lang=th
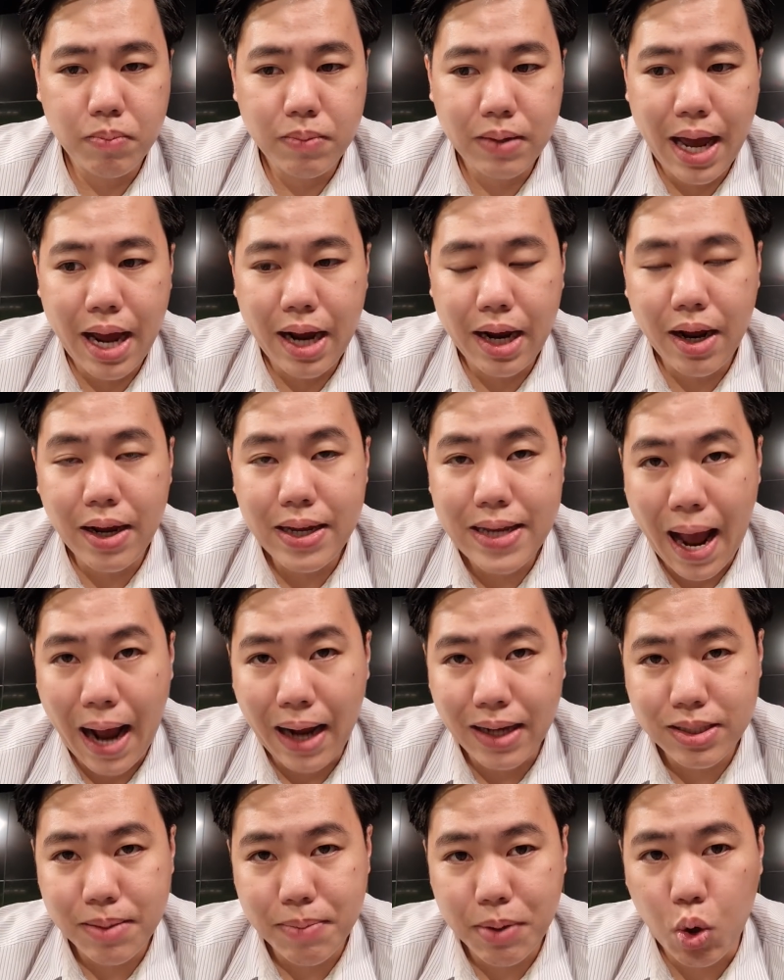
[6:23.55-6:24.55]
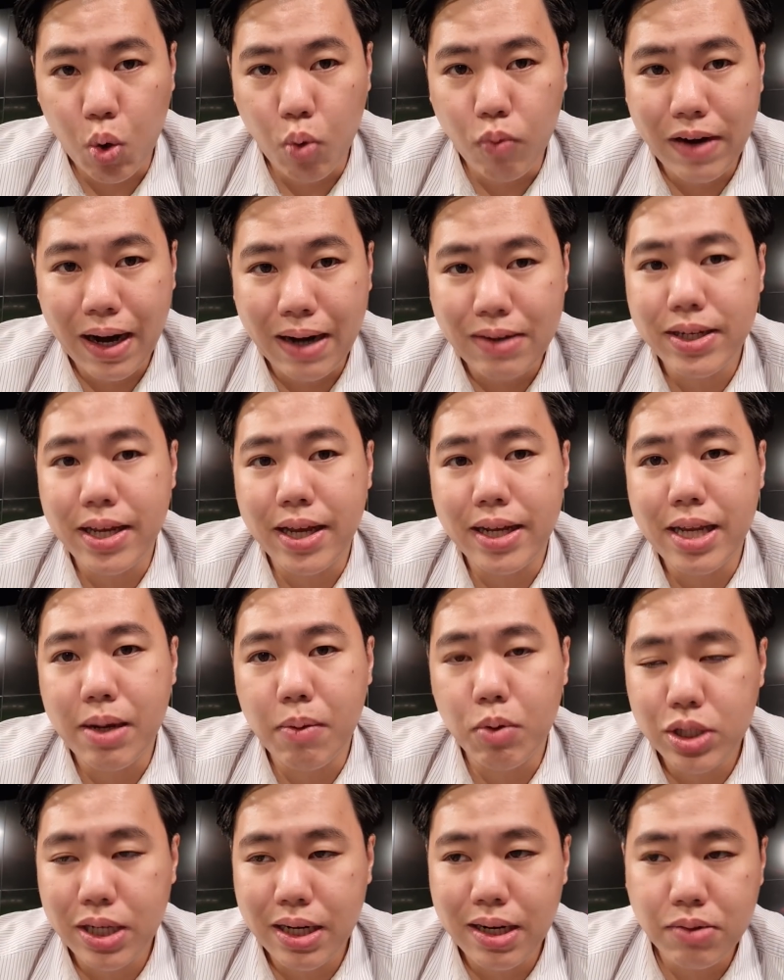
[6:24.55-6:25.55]
และก็อยากจะไปคุมฝรั่งเศสอย่างเดียว
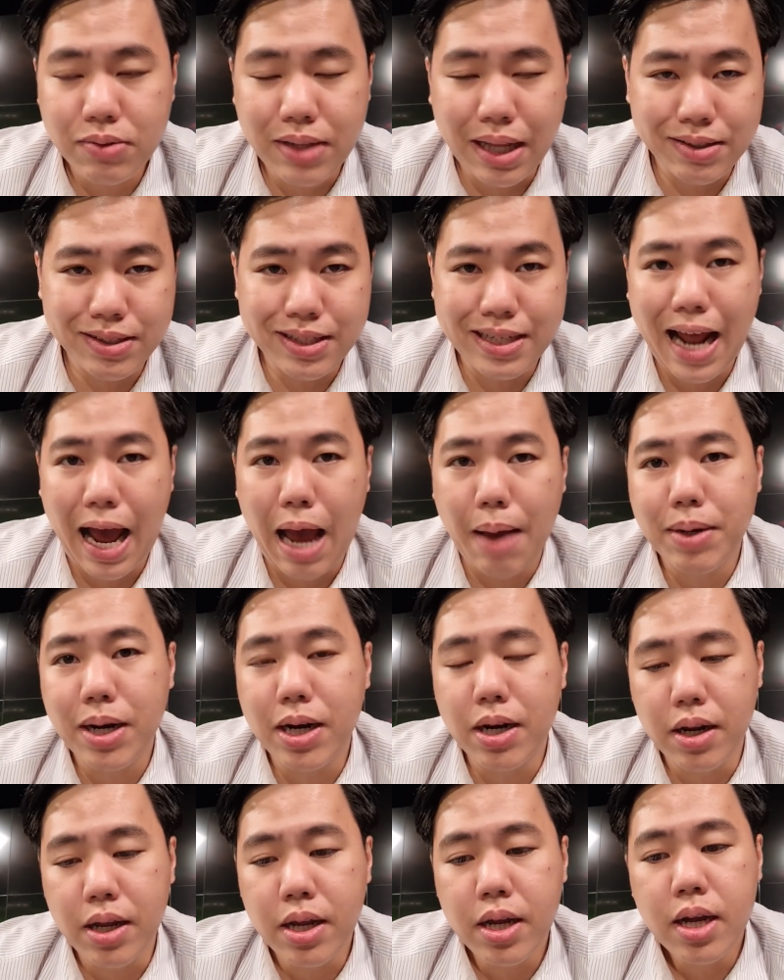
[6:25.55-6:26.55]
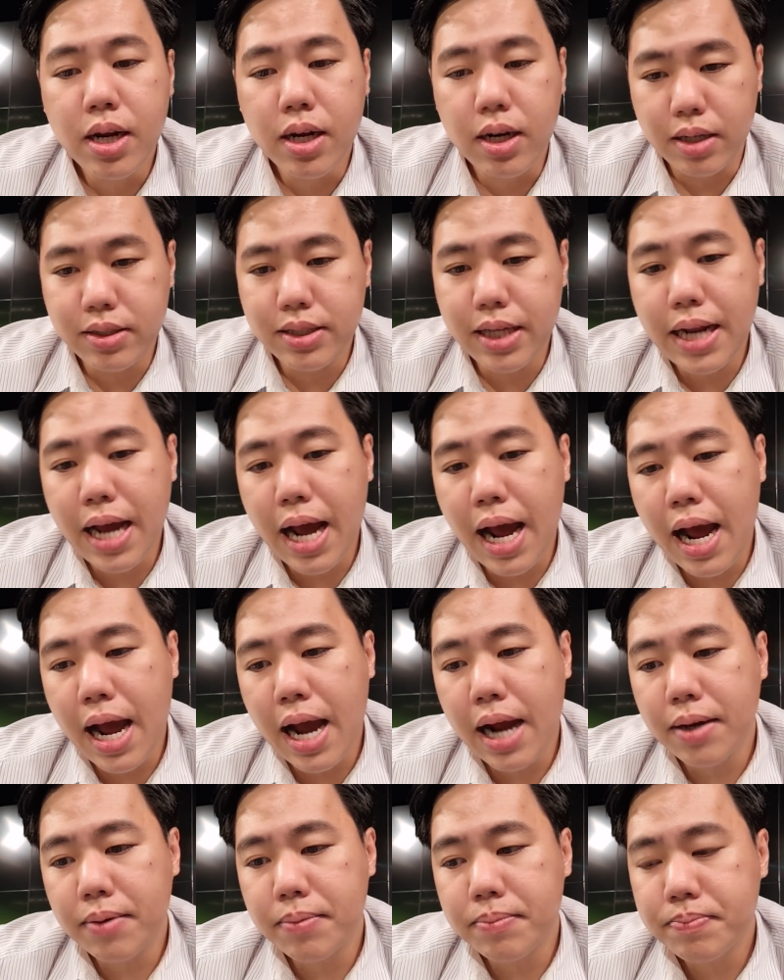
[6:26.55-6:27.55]
เพราะฉะนั้นตัดซีดานไปเลยเหลือเทนฮาก